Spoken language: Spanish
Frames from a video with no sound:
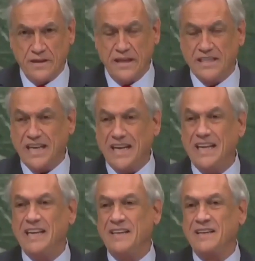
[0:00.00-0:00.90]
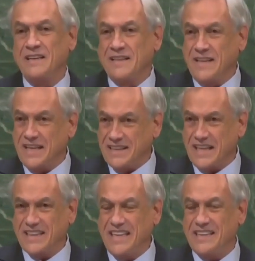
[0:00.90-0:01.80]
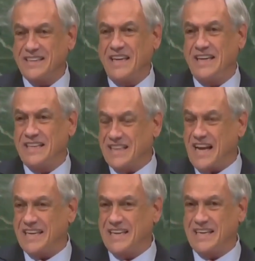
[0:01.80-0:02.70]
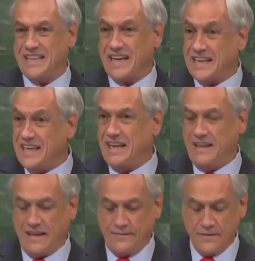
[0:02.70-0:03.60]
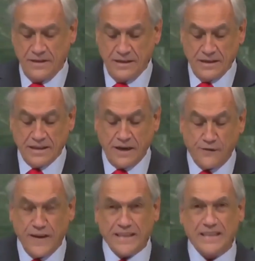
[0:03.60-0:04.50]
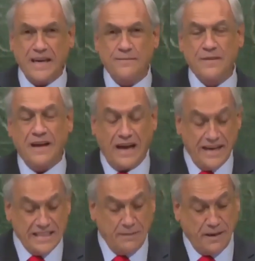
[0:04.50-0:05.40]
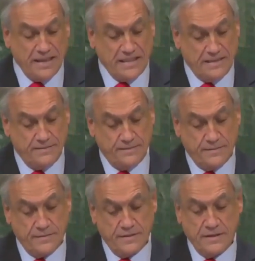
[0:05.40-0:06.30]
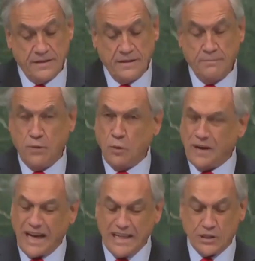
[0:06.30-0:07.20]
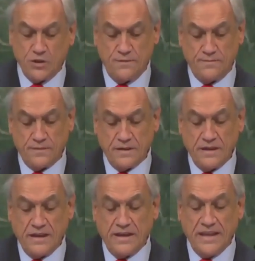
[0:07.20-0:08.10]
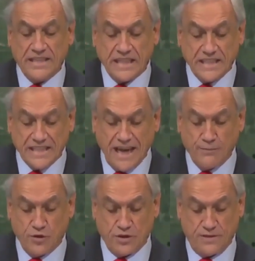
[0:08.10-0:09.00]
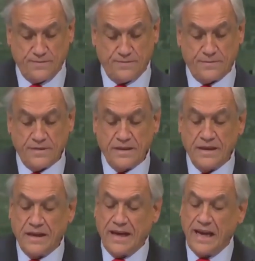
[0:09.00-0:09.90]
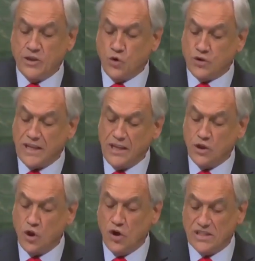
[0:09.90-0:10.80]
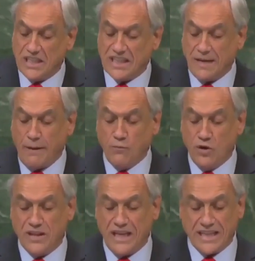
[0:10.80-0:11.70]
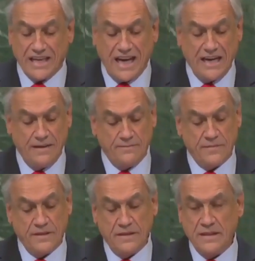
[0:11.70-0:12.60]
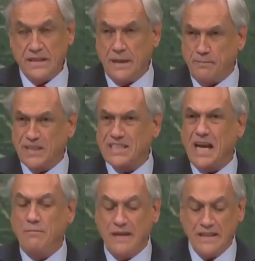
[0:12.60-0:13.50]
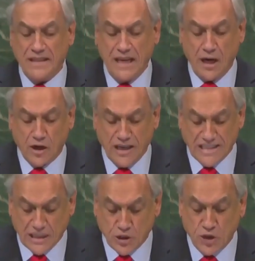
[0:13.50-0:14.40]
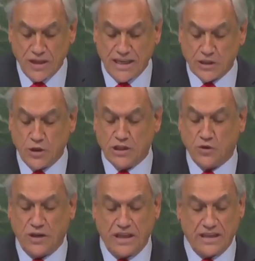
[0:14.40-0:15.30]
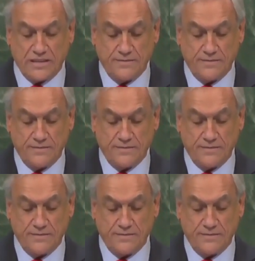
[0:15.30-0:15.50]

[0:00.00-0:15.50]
y salir de esta triste y trágica tragedia que afecta a ese país. Pero para eso necesitamos el sustento del sistema multilateral y especialmente de la Organización de Naciones Unidas